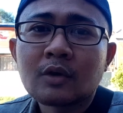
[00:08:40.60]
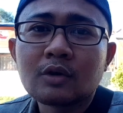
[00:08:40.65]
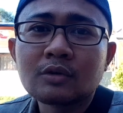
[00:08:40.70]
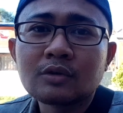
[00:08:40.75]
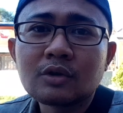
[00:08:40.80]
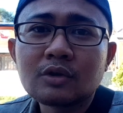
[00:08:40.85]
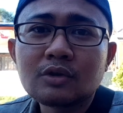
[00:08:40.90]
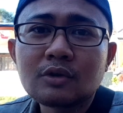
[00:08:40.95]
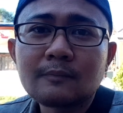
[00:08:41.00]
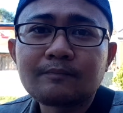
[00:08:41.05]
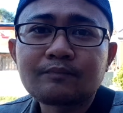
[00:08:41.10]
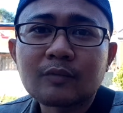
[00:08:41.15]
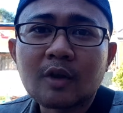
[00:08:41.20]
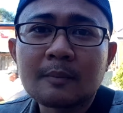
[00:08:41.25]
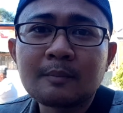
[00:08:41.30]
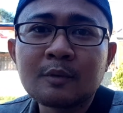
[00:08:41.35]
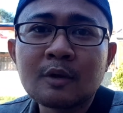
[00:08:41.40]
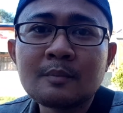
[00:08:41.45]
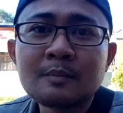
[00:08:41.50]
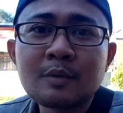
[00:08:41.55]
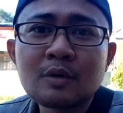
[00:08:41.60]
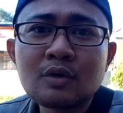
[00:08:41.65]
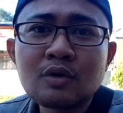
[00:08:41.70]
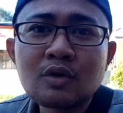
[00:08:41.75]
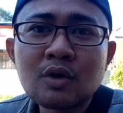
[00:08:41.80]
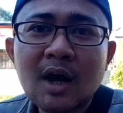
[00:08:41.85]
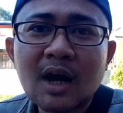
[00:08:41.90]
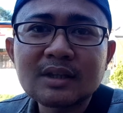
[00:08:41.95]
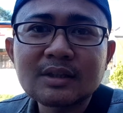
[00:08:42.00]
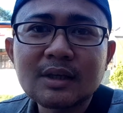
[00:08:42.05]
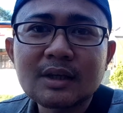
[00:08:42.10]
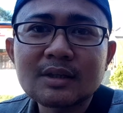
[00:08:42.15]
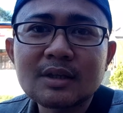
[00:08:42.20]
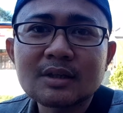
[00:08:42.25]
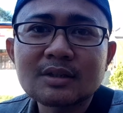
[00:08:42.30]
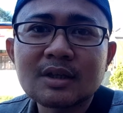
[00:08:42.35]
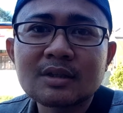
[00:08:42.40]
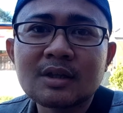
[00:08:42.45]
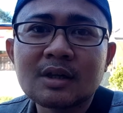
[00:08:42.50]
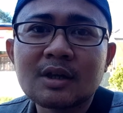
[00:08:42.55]
untuk bumbu
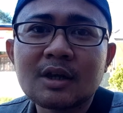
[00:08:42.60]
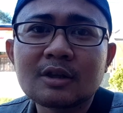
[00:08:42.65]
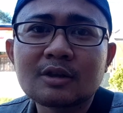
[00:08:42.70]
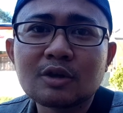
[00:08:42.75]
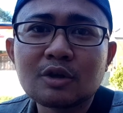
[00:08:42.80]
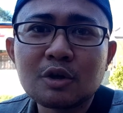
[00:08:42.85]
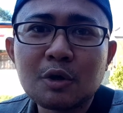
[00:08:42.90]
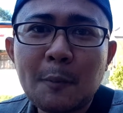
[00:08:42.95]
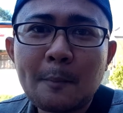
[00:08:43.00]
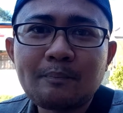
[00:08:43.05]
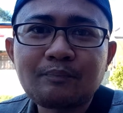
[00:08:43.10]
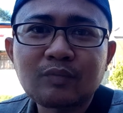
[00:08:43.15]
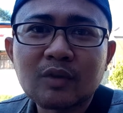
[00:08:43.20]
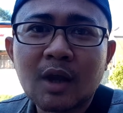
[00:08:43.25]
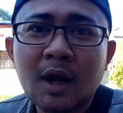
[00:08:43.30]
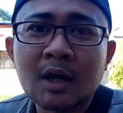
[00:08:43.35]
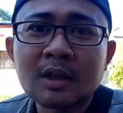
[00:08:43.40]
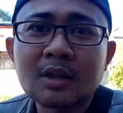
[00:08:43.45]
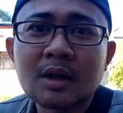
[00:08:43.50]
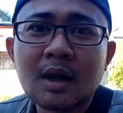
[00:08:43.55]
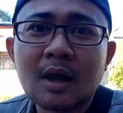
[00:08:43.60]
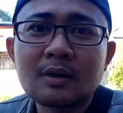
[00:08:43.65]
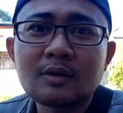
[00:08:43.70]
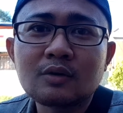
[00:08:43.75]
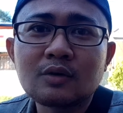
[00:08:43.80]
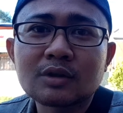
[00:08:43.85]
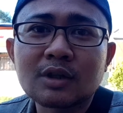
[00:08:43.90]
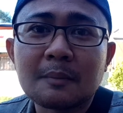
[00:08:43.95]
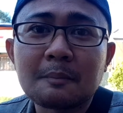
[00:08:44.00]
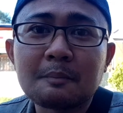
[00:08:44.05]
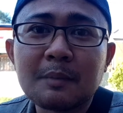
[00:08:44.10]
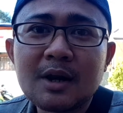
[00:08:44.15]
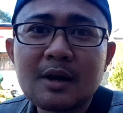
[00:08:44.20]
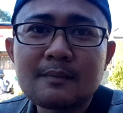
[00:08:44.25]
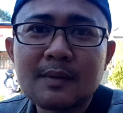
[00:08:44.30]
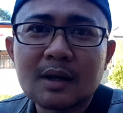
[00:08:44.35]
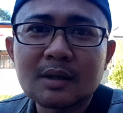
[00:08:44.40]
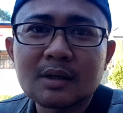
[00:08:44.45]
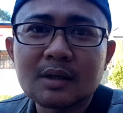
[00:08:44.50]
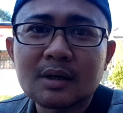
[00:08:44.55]
kacangnya sendiri itu enggak terlalu
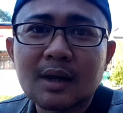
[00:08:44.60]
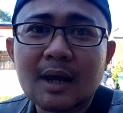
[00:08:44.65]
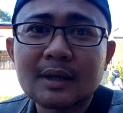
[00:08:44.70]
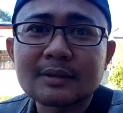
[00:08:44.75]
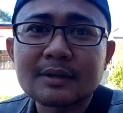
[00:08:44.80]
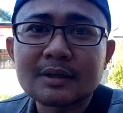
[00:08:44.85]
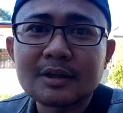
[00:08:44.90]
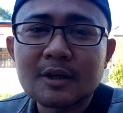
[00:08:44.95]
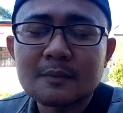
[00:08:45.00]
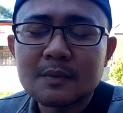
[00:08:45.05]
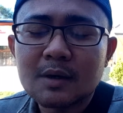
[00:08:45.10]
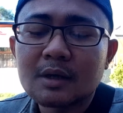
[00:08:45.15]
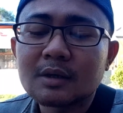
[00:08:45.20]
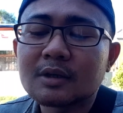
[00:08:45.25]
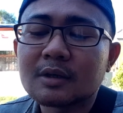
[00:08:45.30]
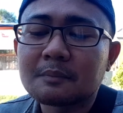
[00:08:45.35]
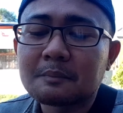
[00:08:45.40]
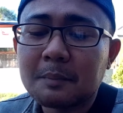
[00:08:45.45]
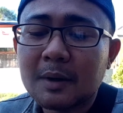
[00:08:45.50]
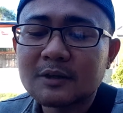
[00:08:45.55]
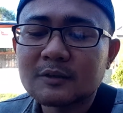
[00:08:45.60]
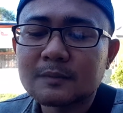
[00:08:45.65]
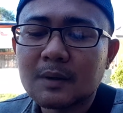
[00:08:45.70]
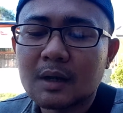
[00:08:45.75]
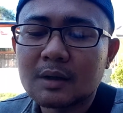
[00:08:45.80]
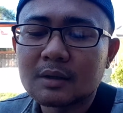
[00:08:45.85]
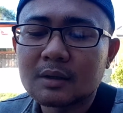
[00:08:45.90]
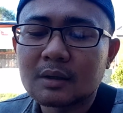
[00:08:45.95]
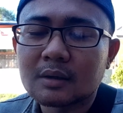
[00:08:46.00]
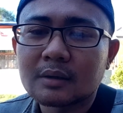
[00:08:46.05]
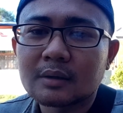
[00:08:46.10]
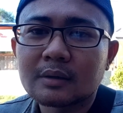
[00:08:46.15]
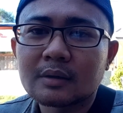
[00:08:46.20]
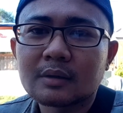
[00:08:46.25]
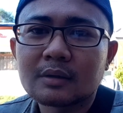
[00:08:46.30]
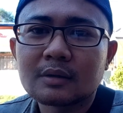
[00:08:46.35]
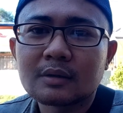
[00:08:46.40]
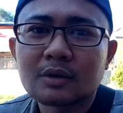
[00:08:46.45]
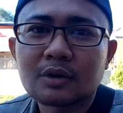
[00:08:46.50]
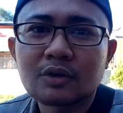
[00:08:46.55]
tebel brother kacangnya brother pas brother
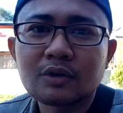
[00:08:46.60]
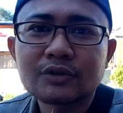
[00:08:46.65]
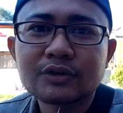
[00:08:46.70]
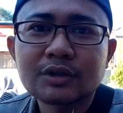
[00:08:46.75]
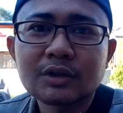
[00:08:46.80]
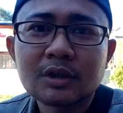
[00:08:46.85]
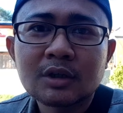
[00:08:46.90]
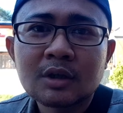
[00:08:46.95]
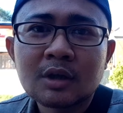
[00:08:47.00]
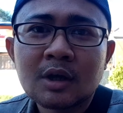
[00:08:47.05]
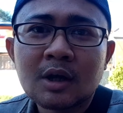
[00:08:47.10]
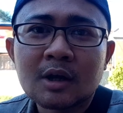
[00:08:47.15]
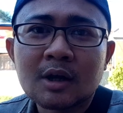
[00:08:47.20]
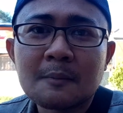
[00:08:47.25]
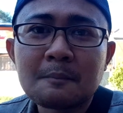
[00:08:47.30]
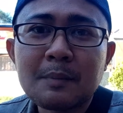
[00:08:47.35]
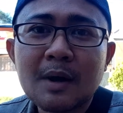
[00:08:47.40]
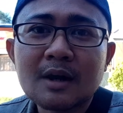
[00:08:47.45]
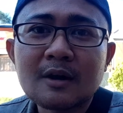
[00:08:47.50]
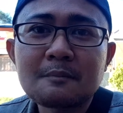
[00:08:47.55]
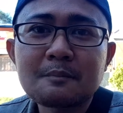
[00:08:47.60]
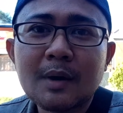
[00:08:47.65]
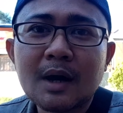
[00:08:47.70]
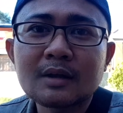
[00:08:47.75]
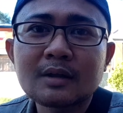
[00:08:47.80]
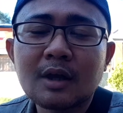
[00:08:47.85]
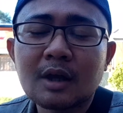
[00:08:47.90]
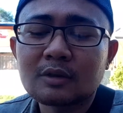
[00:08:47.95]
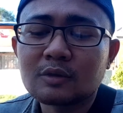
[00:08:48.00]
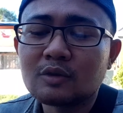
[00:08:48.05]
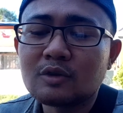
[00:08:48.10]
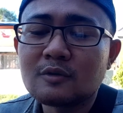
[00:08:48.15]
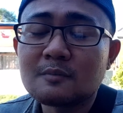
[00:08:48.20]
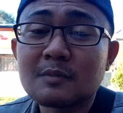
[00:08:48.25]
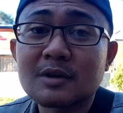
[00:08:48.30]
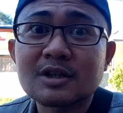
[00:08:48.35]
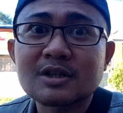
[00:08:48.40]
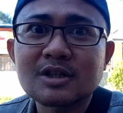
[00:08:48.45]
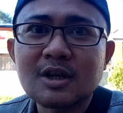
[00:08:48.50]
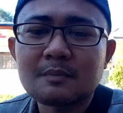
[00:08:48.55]
terus rempah-rempahnya itu
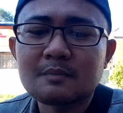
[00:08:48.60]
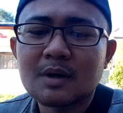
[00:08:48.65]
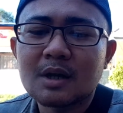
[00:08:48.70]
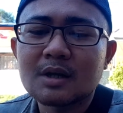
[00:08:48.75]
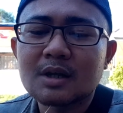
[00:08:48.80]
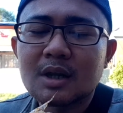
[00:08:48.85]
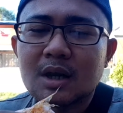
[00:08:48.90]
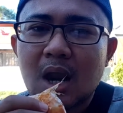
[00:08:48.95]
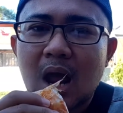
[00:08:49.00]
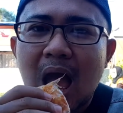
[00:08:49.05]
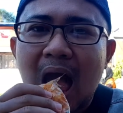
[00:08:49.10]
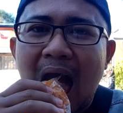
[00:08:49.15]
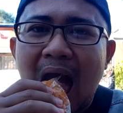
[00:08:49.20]
meresap brother